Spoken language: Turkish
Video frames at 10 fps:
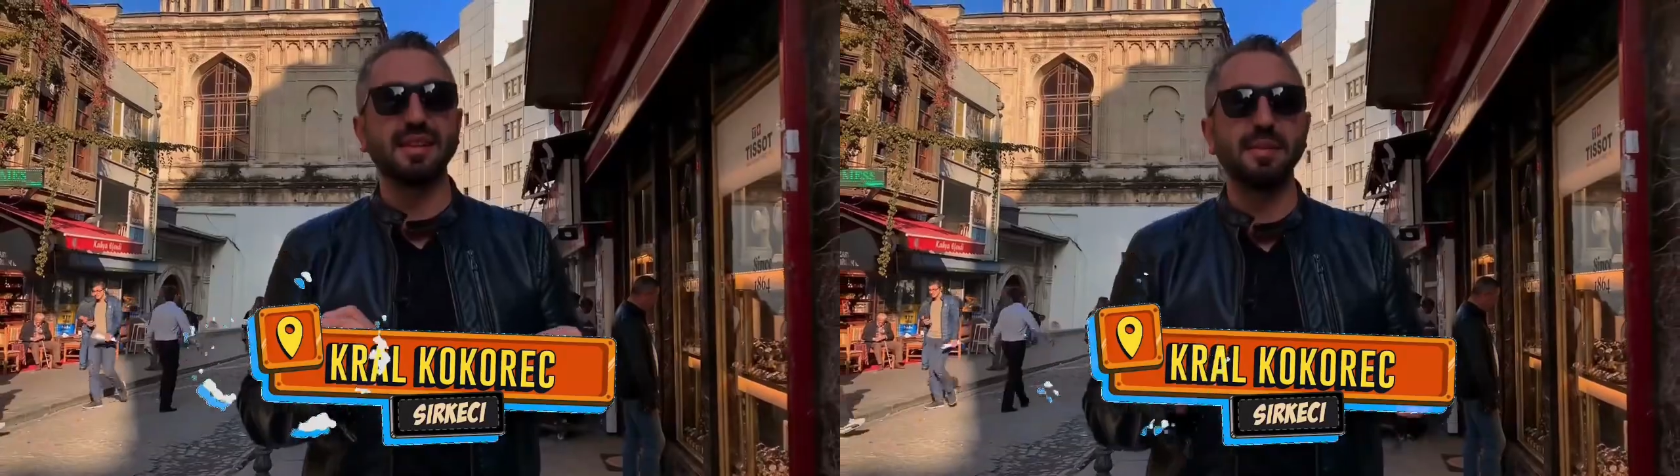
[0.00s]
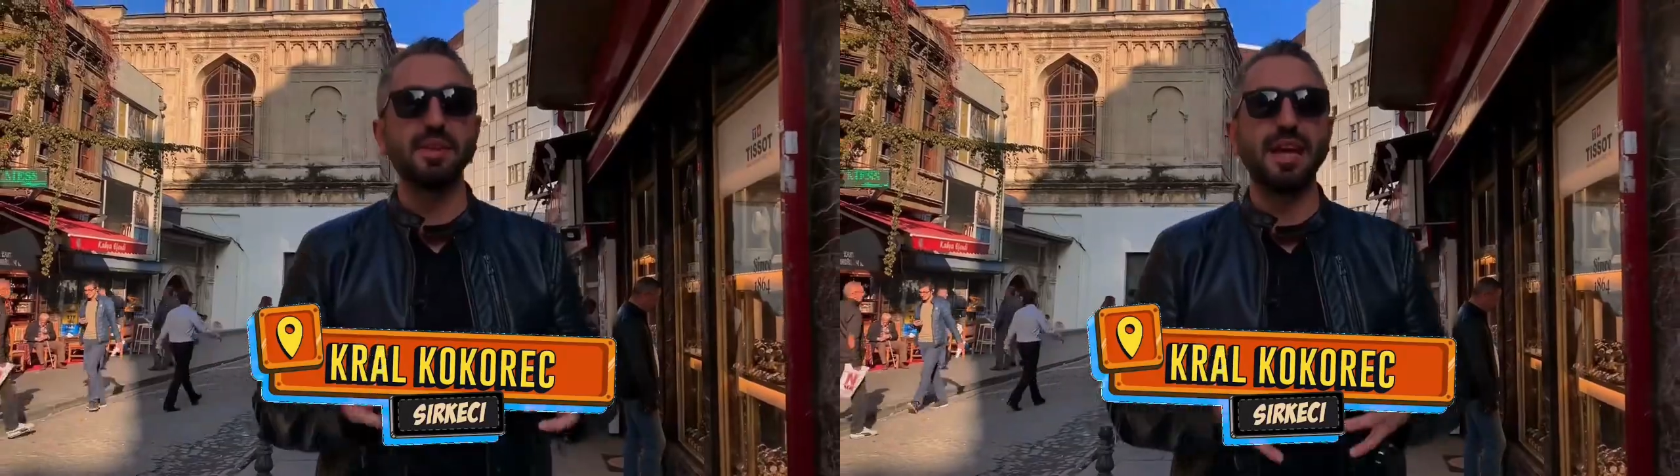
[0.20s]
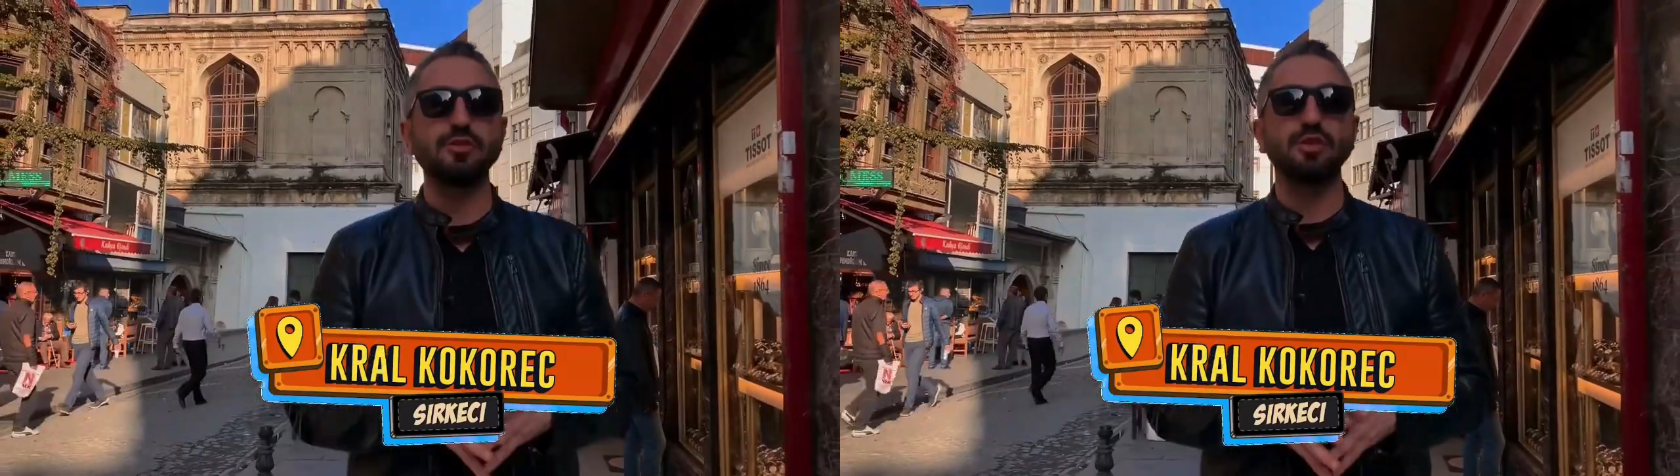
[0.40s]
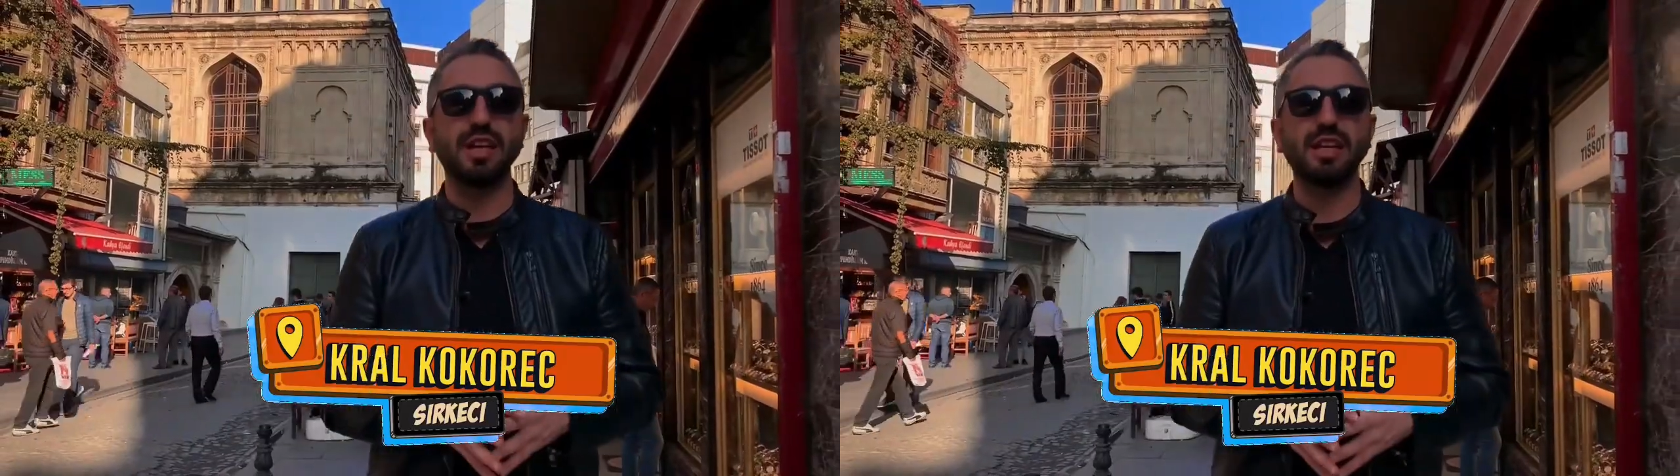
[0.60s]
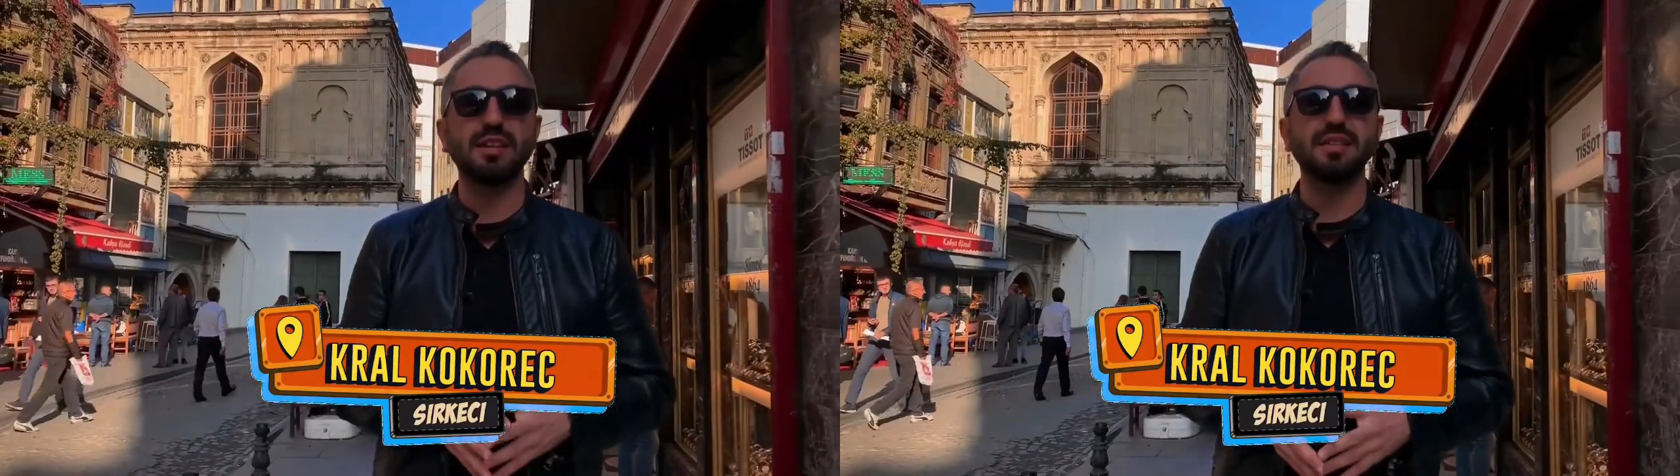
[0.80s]
anlamında en son
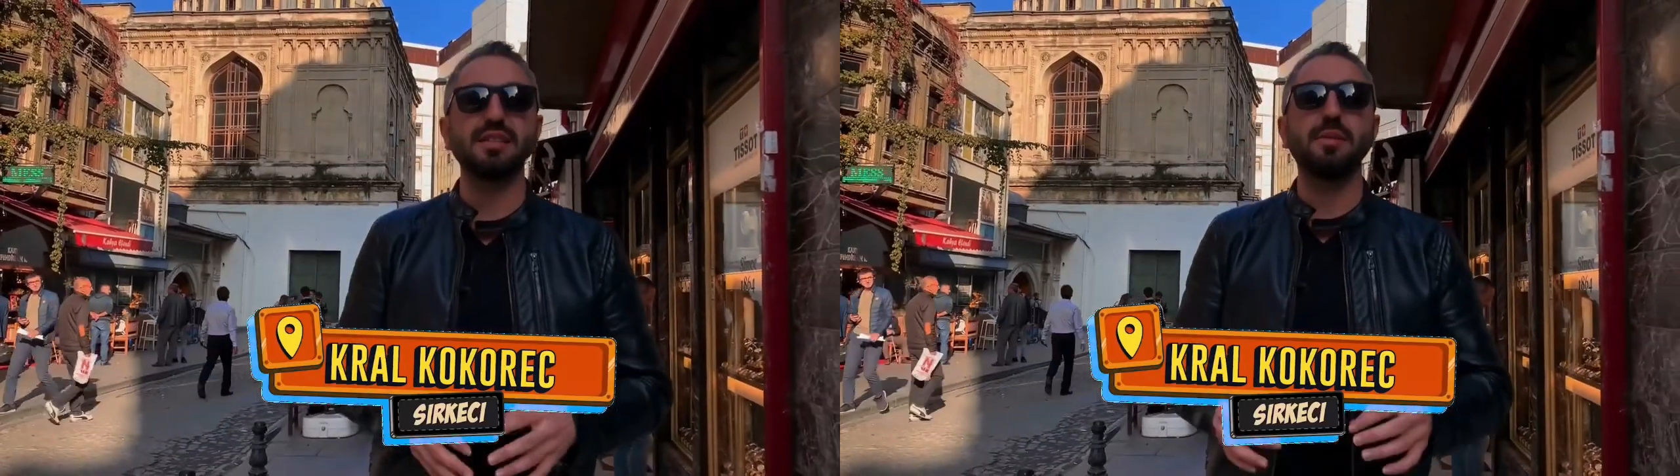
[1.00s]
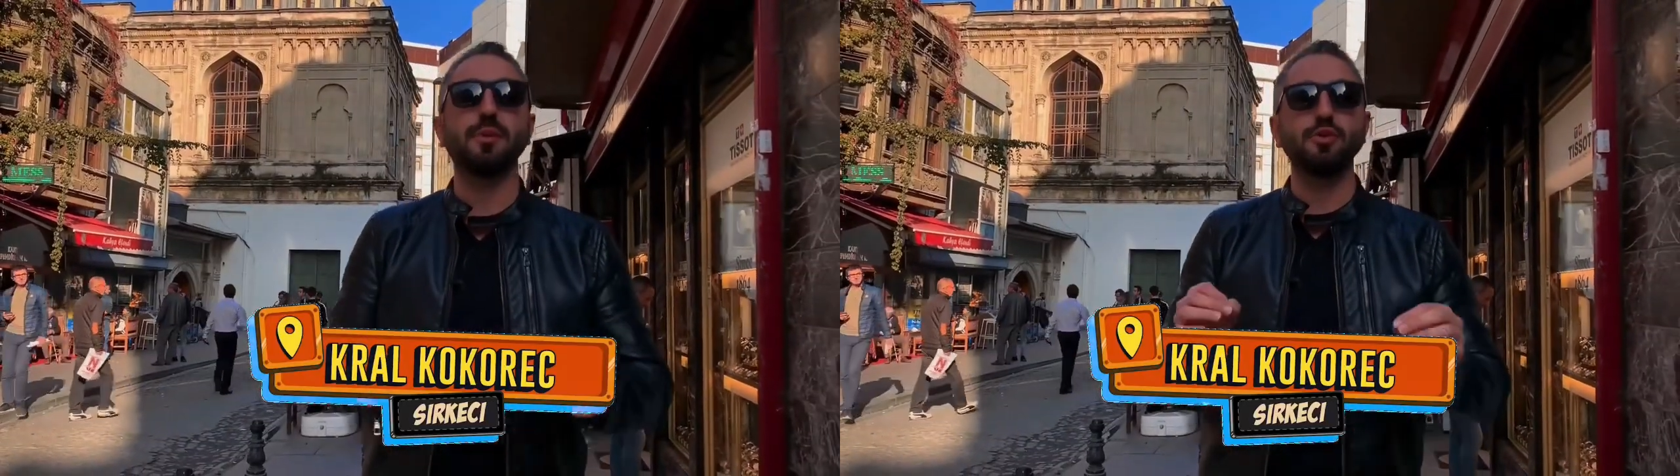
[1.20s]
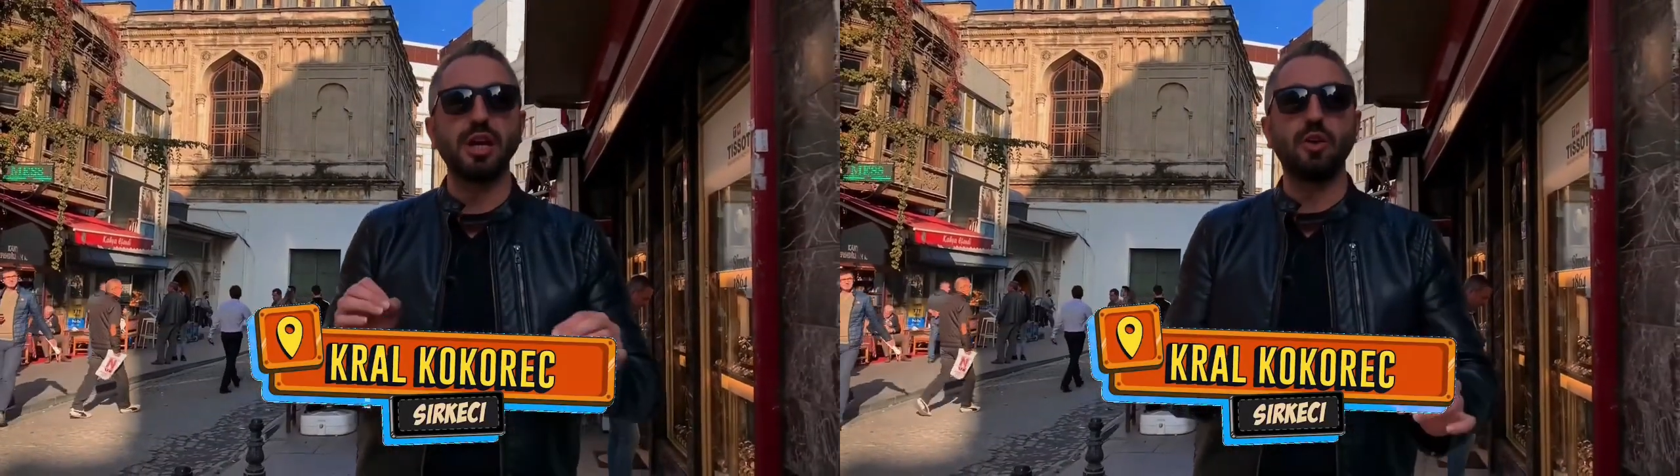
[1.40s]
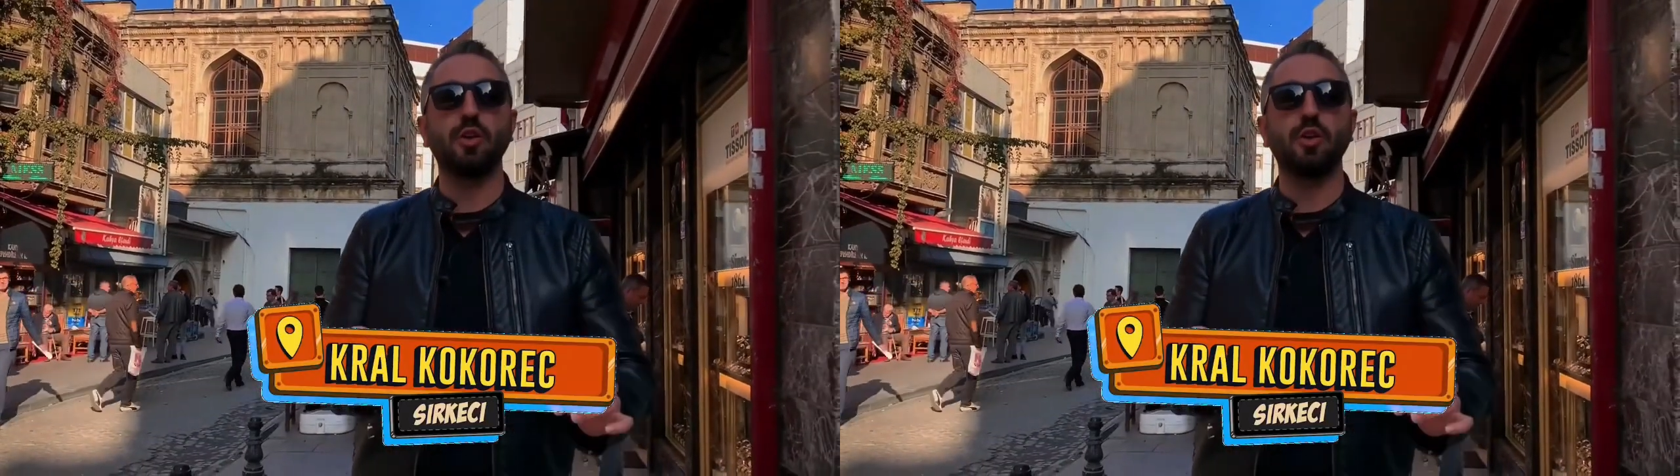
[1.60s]
değerlendireceğim ama güzel